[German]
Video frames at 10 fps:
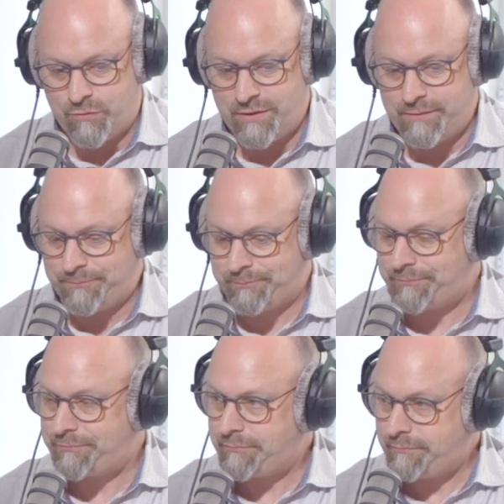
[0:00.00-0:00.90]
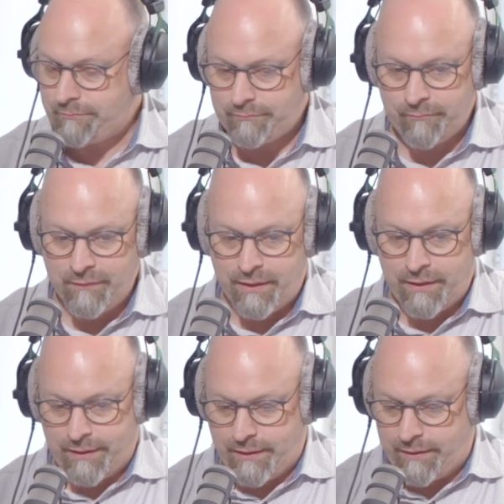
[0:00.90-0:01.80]
oder?
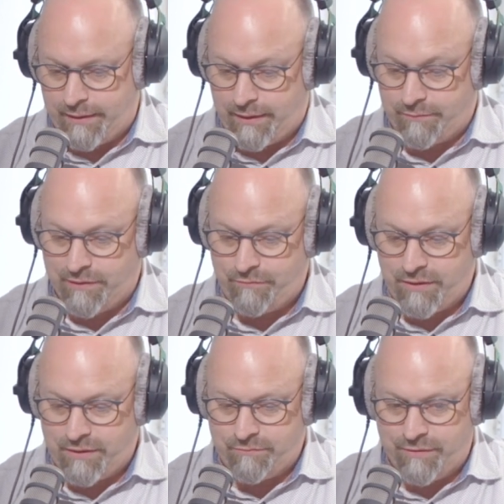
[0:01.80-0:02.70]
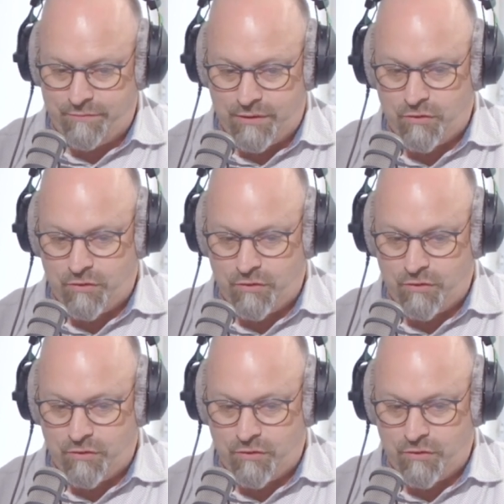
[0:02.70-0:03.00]
Ja, wenn wir, wenn wir